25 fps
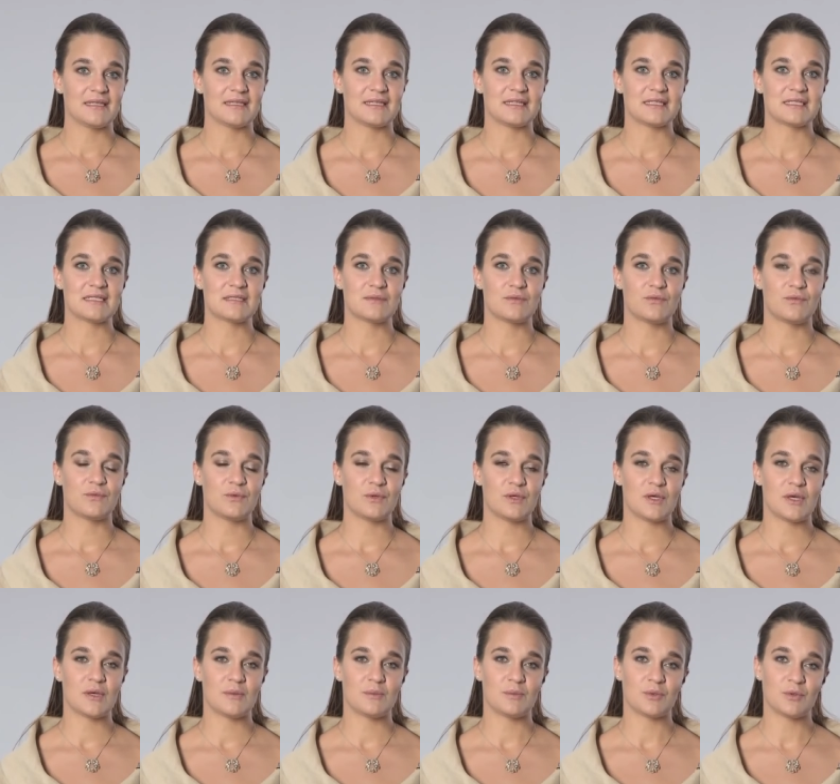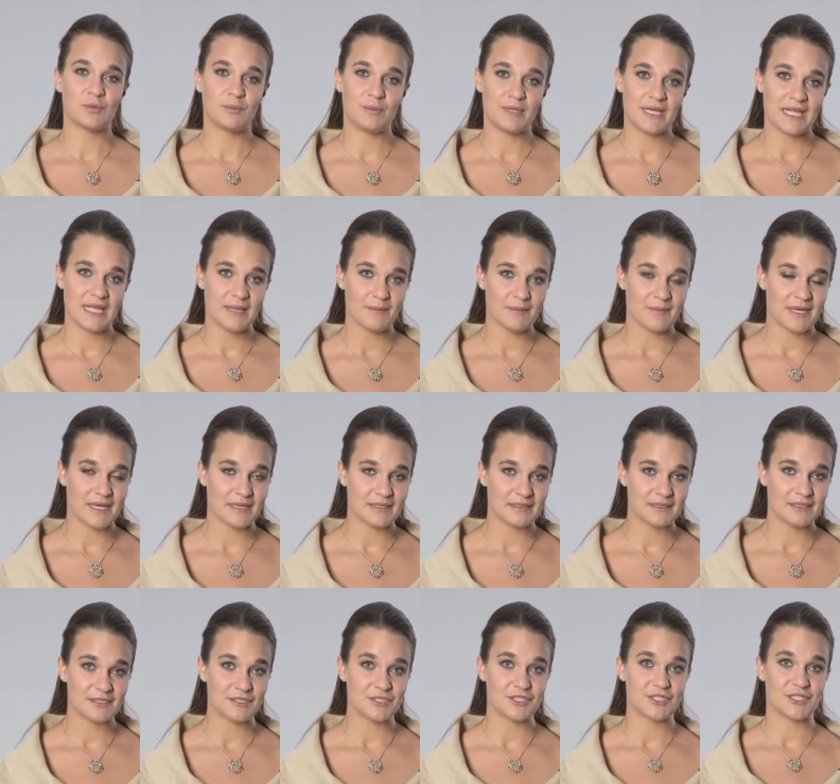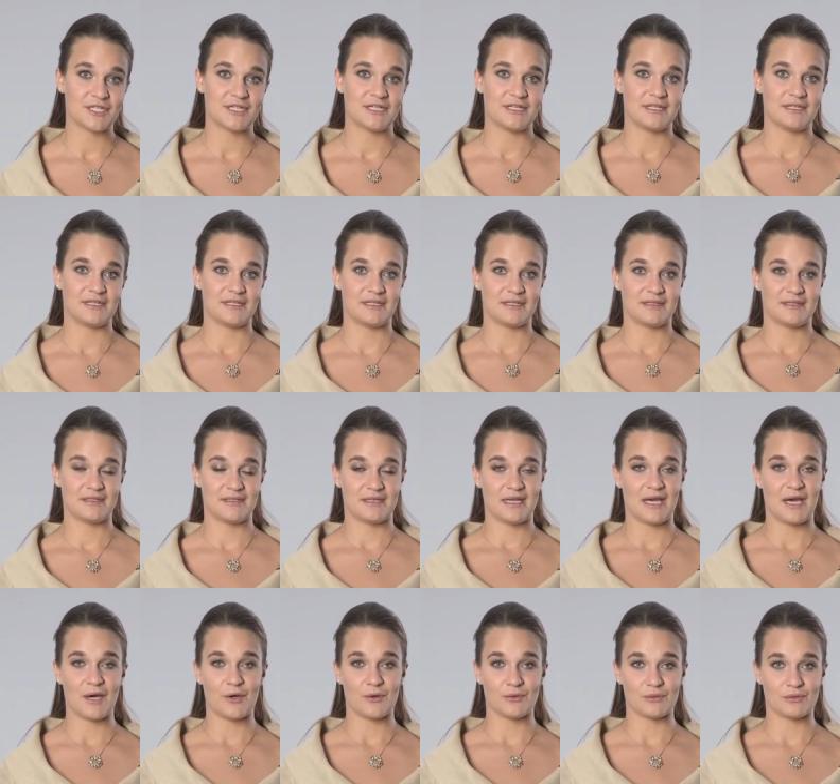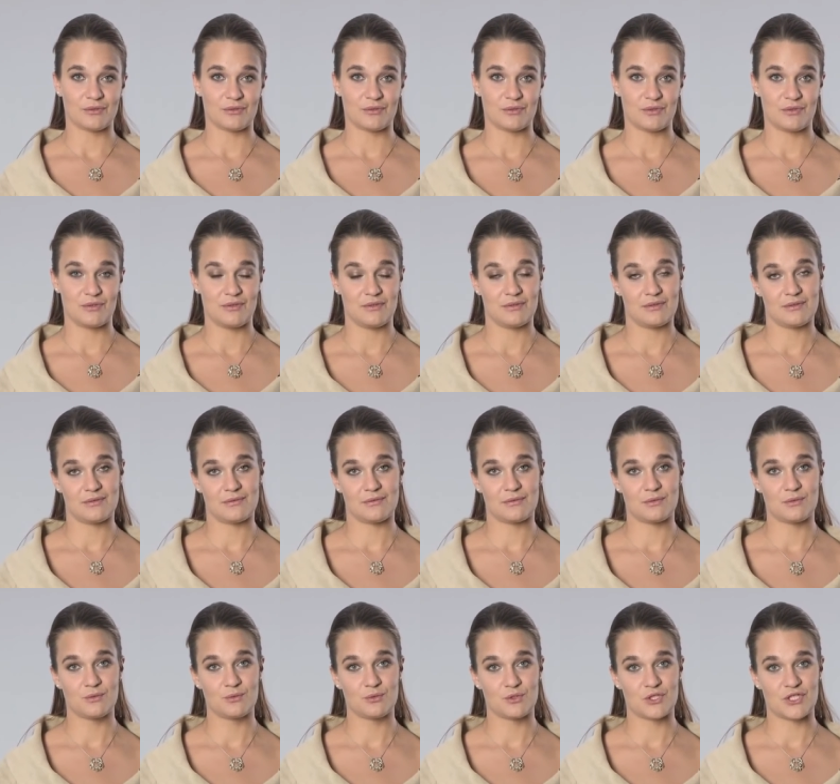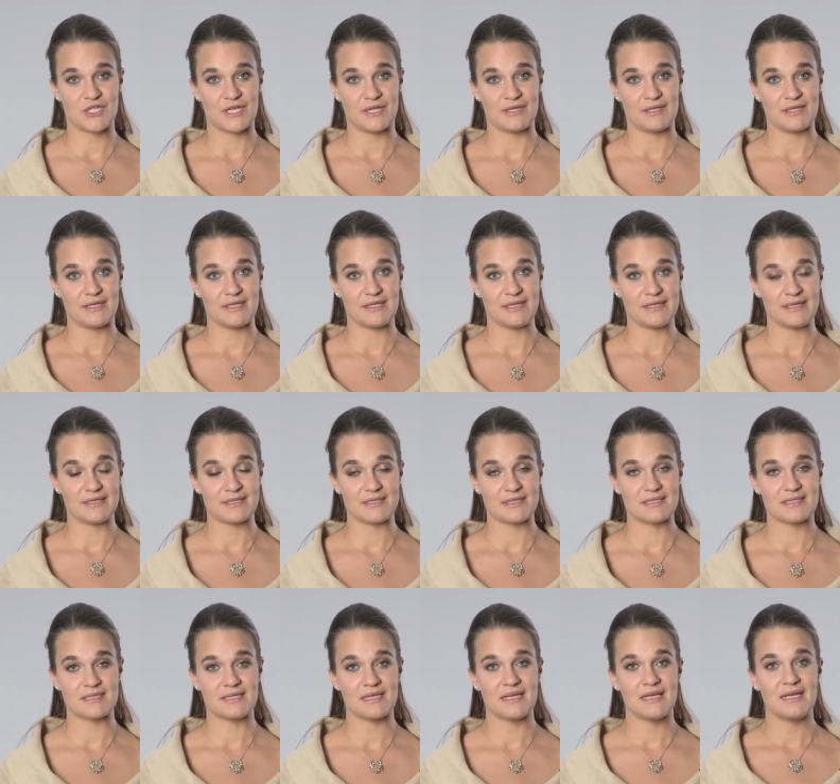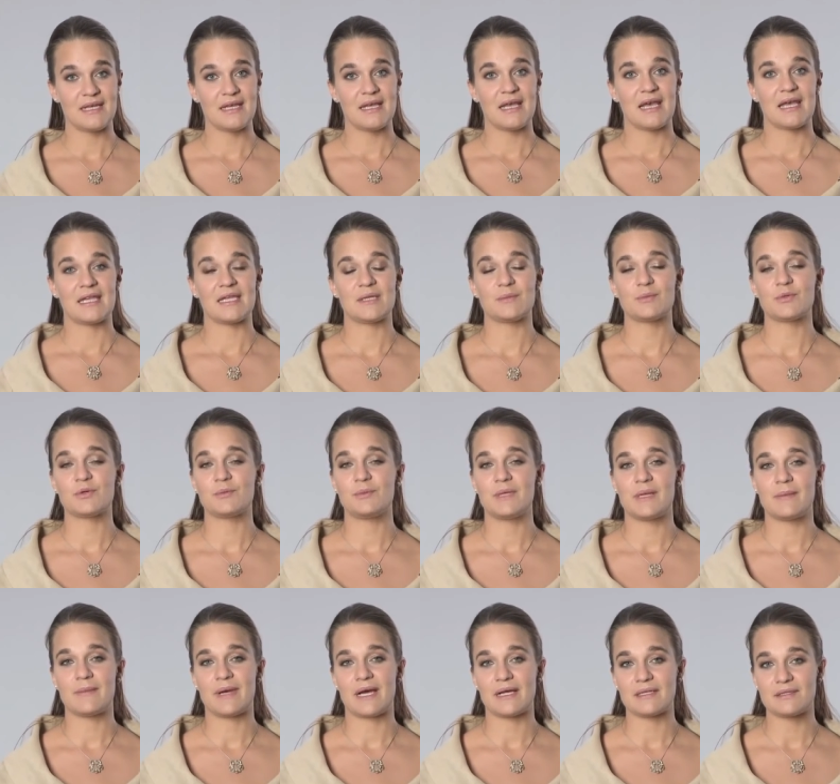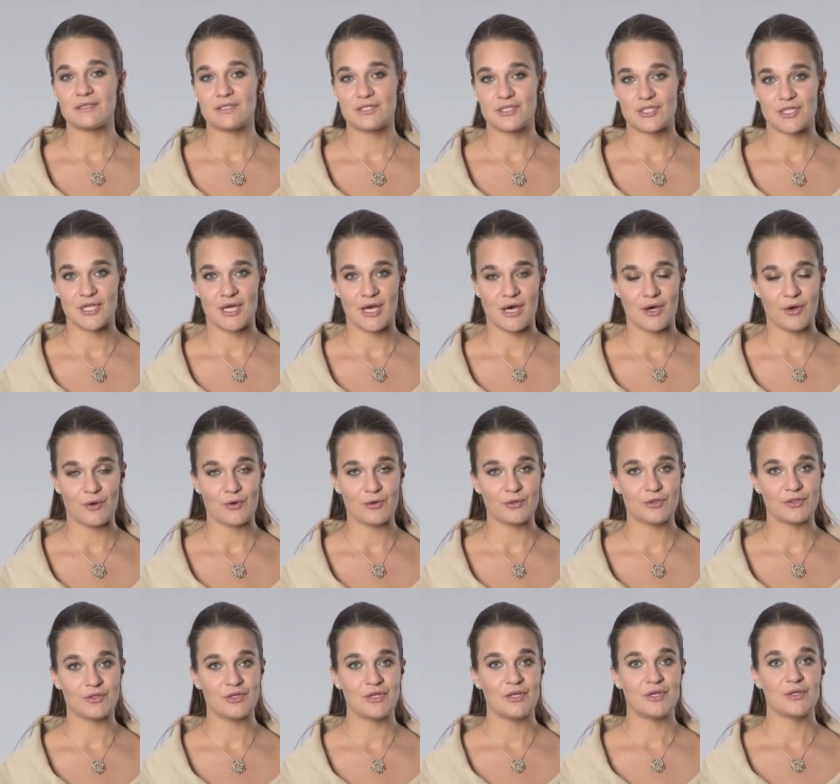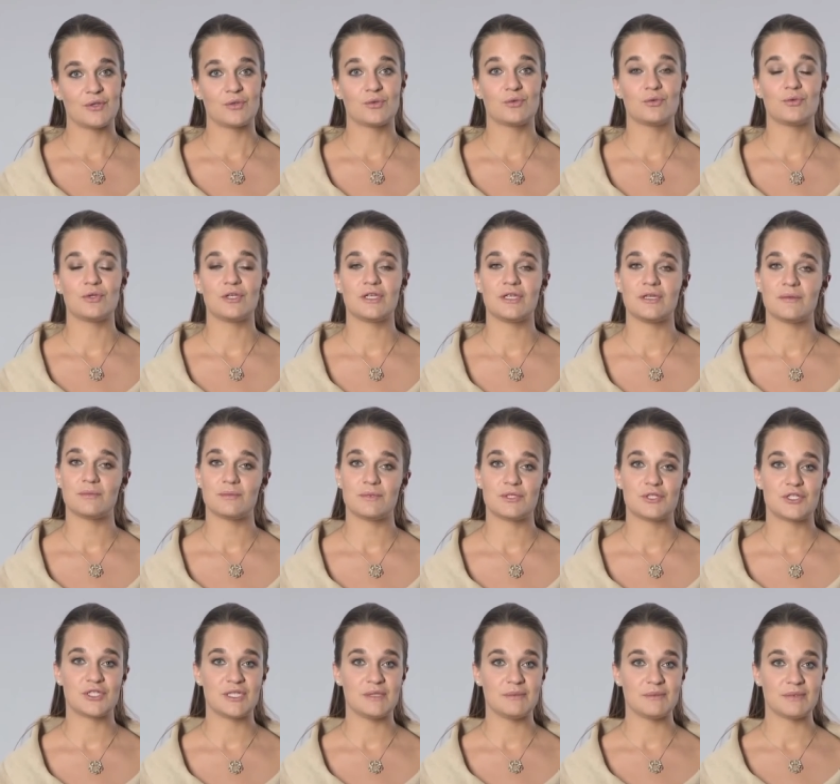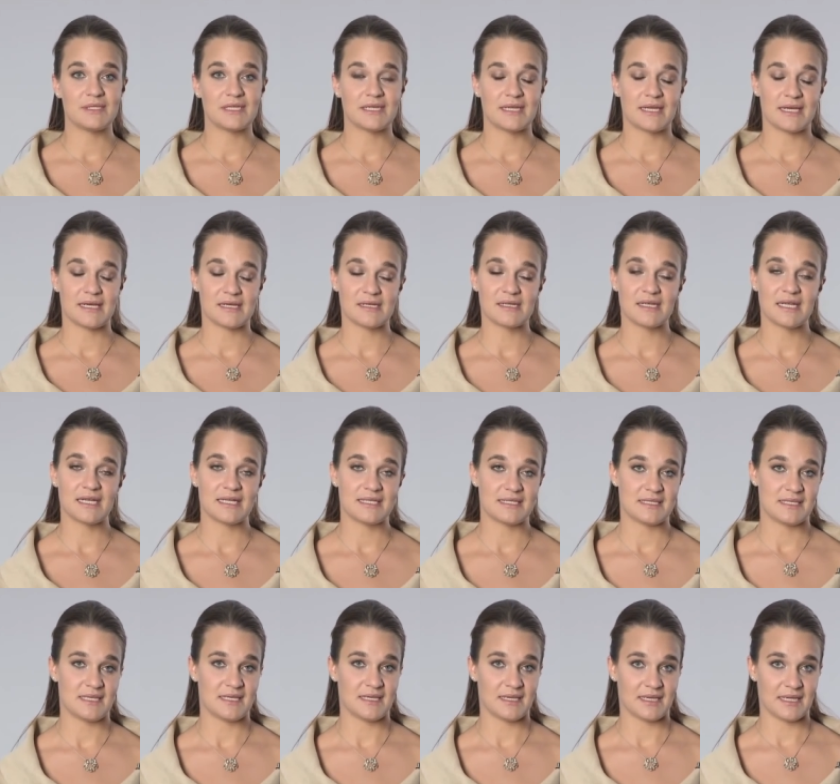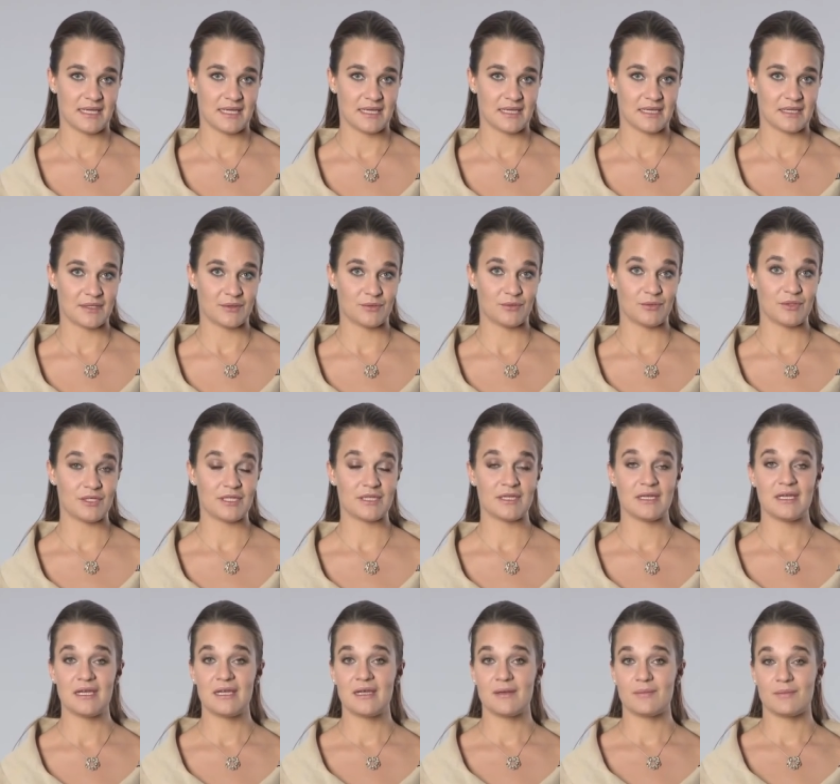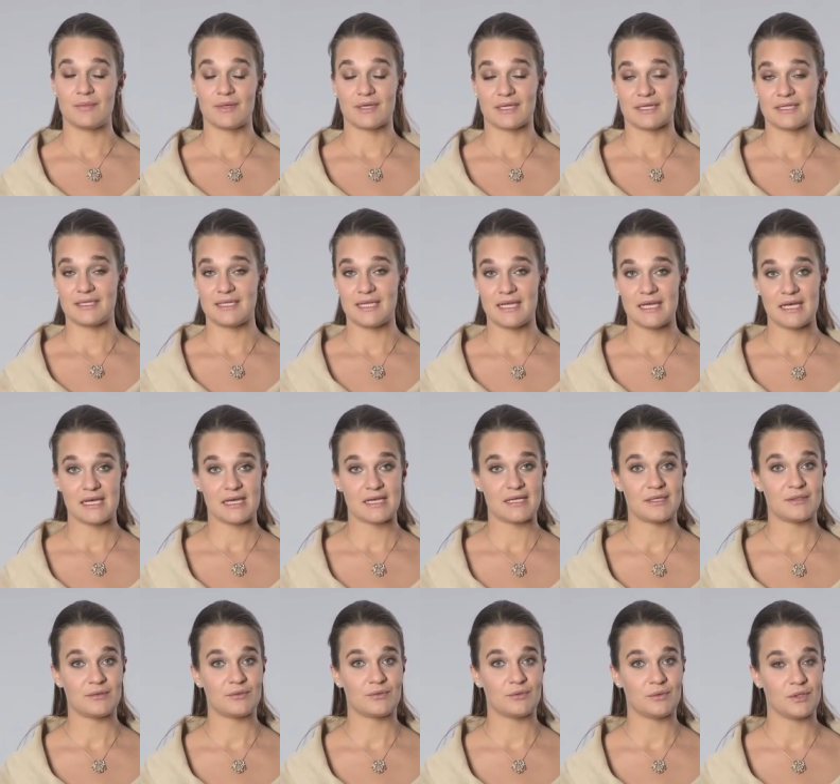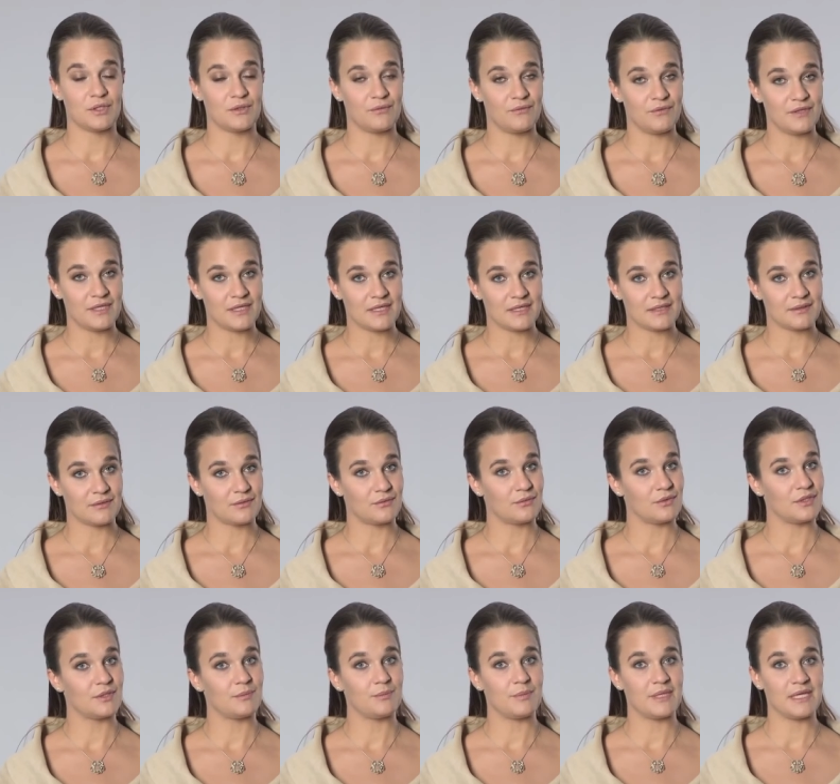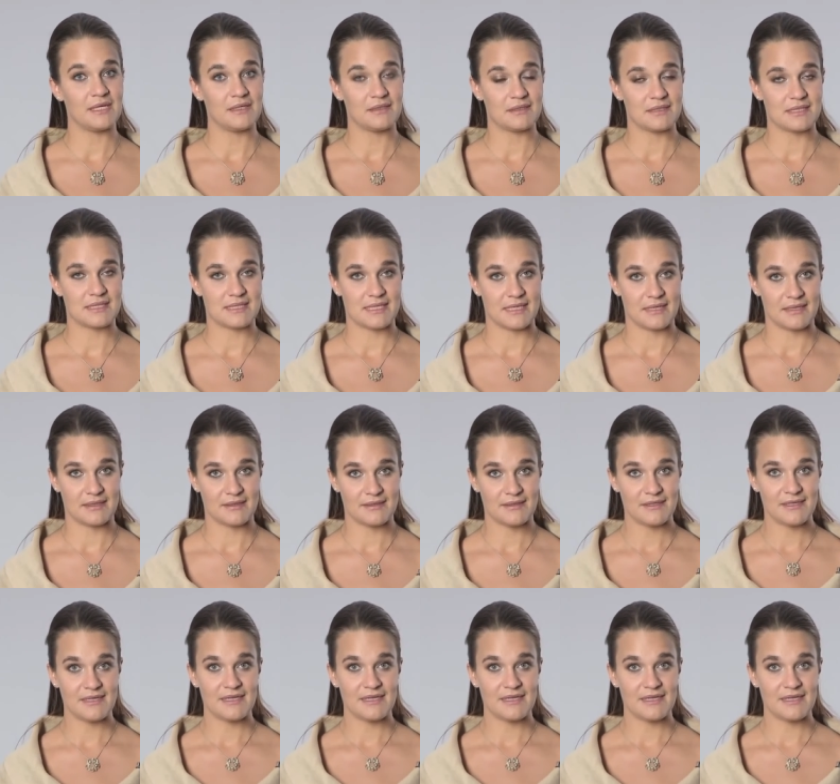das für problematische Haut zuständig ist. Eine problematische Haut durch bestimmte Krankheitserreger, durch Bakterien, durch Viren, durch Pilze.